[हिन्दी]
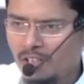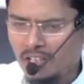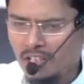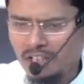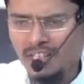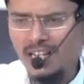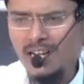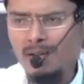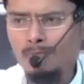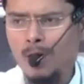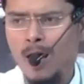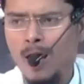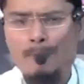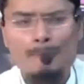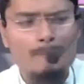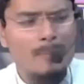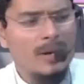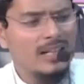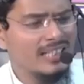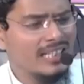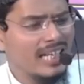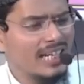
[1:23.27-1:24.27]
इतनी
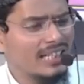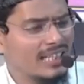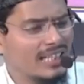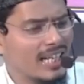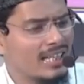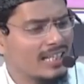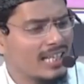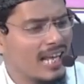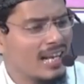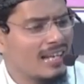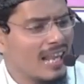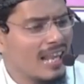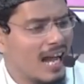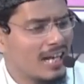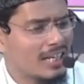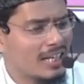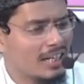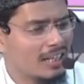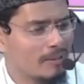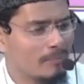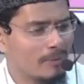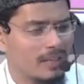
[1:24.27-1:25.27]
मोहब्बत करते थे अल्लाह
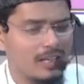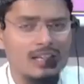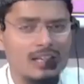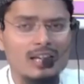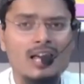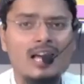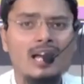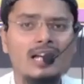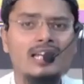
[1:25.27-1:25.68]
के नबी